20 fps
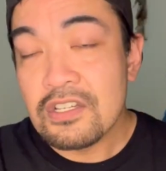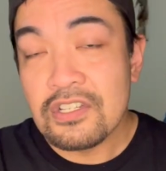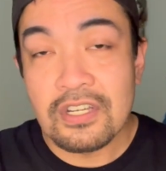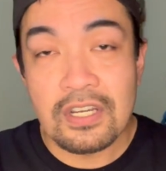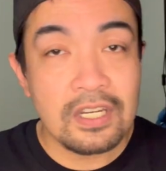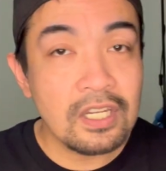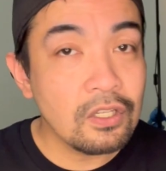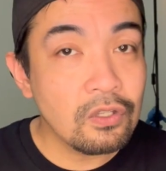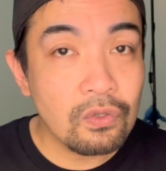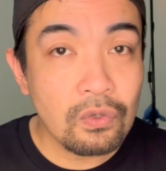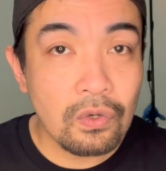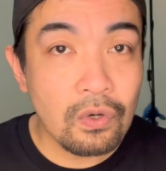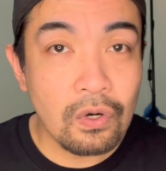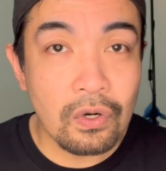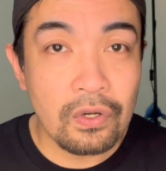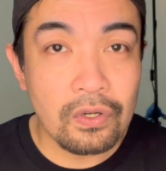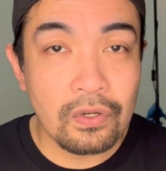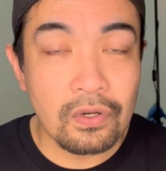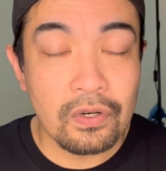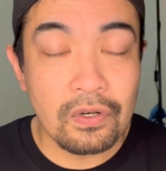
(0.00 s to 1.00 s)
Janine
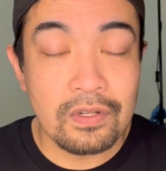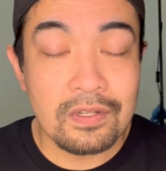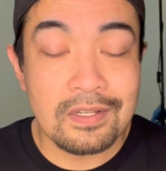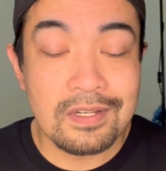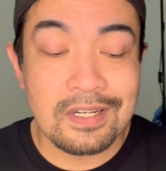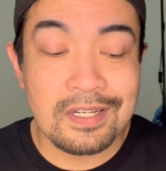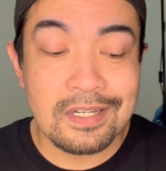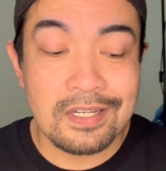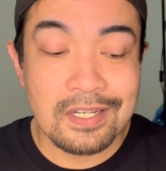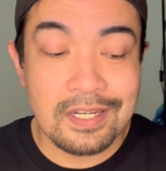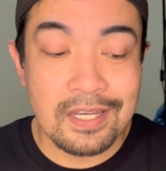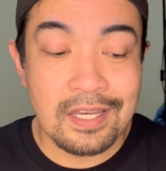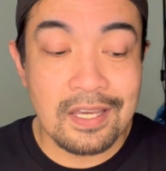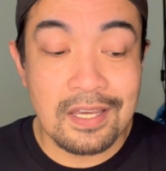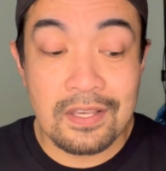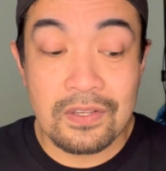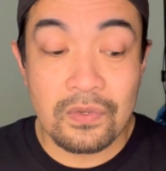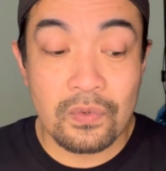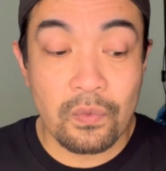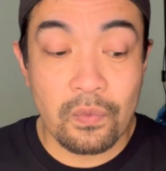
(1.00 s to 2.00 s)
Tugonon, she
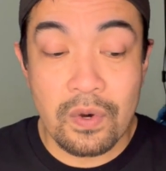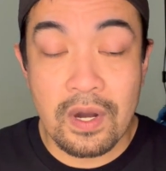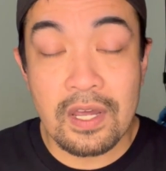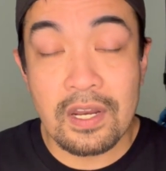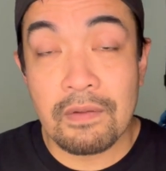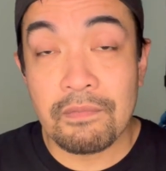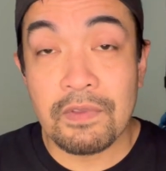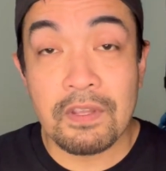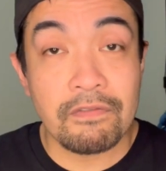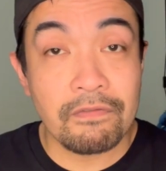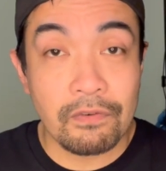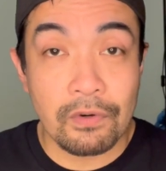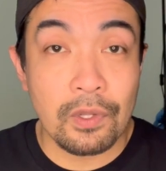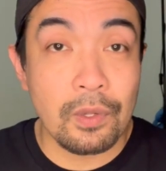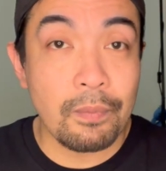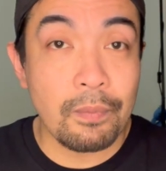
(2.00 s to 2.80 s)
is one of the full